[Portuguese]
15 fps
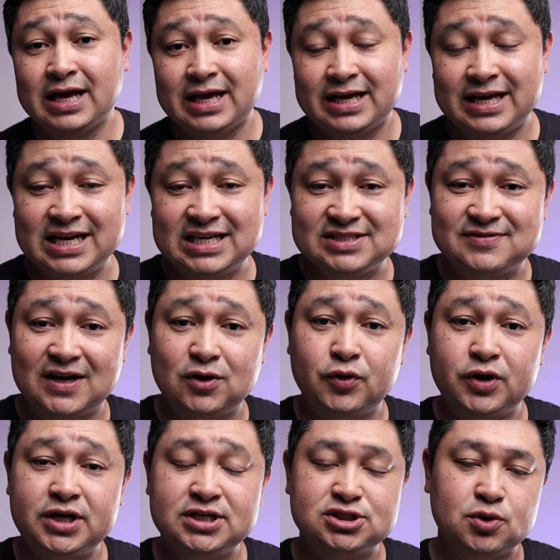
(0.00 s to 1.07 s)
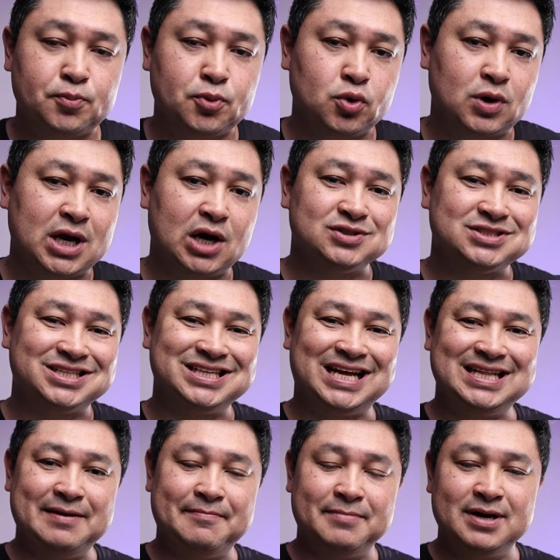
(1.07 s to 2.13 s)
e eles valorizam por causa da
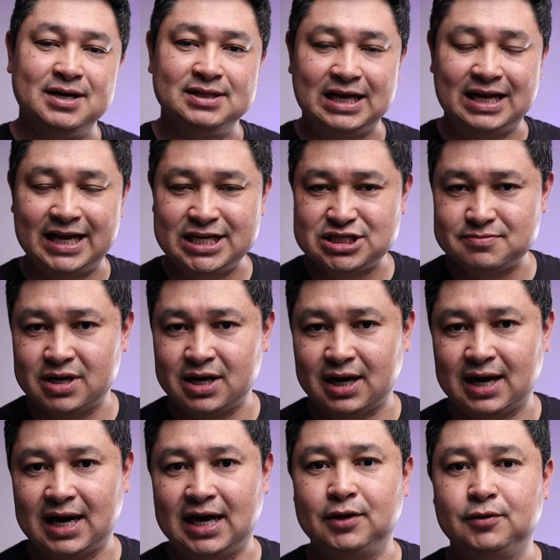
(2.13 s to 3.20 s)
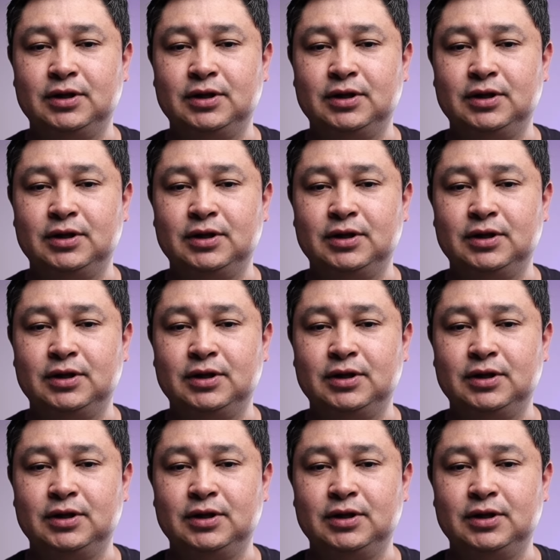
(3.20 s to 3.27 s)
demanda, lei de mercado.